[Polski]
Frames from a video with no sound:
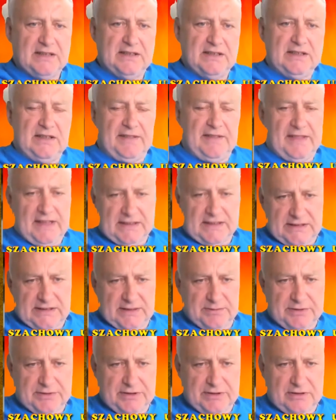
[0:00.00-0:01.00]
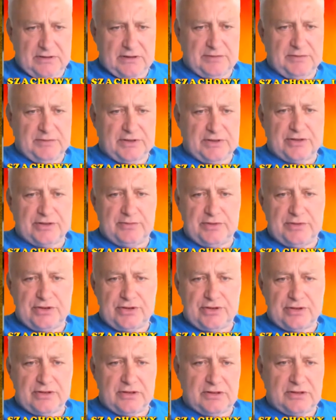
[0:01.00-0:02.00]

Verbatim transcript: Następny ruch może być ruch